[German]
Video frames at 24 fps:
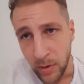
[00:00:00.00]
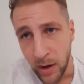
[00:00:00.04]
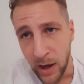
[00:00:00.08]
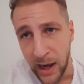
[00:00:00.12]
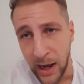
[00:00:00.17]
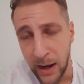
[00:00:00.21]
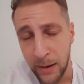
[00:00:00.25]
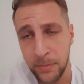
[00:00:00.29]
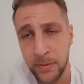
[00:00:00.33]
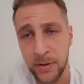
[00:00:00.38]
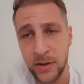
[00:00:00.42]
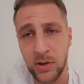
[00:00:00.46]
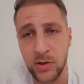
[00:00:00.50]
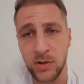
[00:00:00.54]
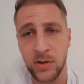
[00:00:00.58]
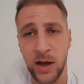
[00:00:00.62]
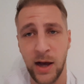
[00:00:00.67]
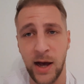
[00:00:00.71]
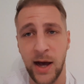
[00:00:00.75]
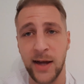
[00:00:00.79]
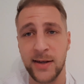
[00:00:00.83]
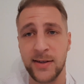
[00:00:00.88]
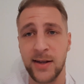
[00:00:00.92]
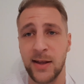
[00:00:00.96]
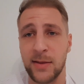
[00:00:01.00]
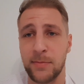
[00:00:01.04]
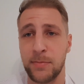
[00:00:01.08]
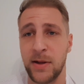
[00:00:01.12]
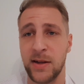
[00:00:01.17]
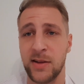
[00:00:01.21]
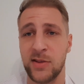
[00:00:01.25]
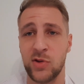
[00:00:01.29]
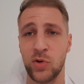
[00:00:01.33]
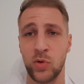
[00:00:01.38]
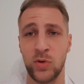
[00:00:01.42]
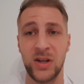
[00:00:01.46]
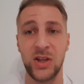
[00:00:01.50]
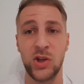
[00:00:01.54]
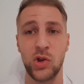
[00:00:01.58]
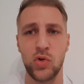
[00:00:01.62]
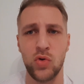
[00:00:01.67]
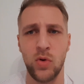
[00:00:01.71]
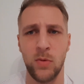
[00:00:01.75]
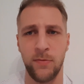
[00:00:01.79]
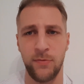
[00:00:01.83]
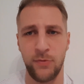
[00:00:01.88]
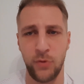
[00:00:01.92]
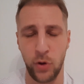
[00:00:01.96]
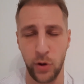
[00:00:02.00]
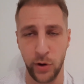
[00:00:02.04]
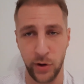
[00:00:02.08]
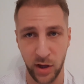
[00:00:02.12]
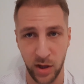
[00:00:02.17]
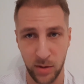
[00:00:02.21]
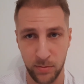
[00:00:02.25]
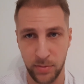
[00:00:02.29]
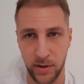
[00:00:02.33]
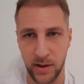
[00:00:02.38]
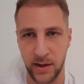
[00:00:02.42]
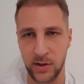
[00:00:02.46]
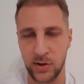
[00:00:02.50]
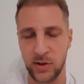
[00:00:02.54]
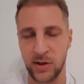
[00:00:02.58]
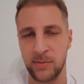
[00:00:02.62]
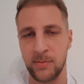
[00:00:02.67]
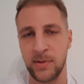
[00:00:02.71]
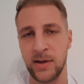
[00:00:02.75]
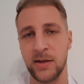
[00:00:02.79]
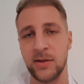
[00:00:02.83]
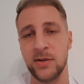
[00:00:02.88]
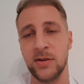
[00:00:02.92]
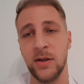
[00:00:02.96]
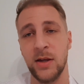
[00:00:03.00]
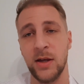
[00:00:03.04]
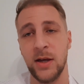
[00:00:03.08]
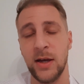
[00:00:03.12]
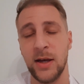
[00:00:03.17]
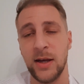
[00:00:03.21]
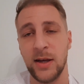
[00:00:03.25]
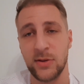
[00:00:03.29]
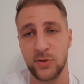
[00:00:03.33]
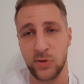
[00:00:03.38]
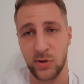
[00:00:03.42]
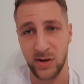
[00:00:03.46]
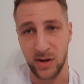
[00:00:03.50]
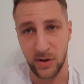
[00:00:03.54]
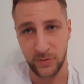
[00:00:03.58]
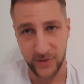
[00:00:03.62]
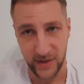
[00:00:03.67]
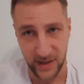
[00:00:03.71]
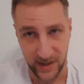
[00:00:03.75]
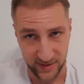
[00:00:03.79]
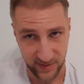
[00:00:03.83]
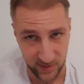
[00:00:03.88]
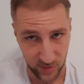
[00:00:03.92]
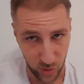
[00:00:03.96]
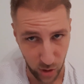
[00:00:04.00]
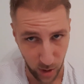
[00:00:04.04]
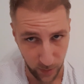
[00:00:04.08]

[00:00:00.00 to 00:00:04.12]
habe ich eine Haartransplantation nicht nur im vorderen Bereich gemacht, sondern auf der ganzen